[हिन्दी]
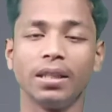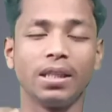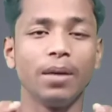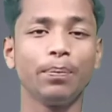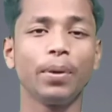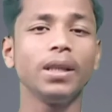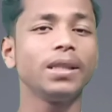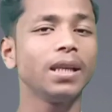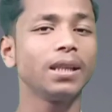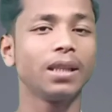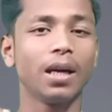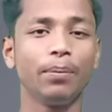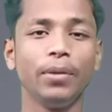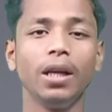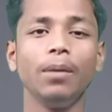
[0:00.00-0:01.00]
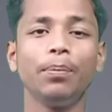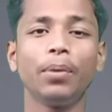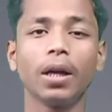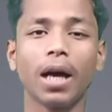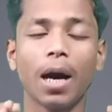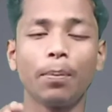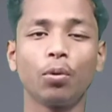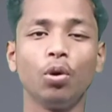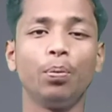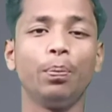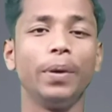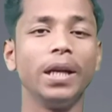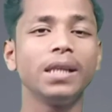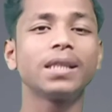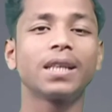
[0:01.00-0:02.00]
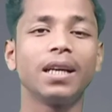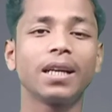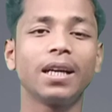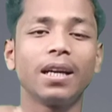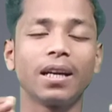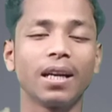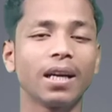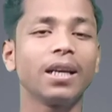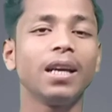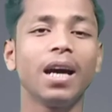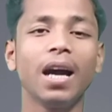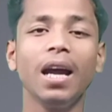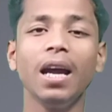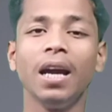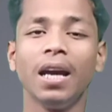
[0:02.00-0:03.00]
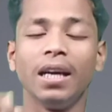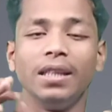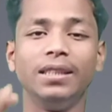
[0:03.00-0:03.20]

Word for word: सिंपल सा थंबनेल पर आपको प्रेस कर कर रखना है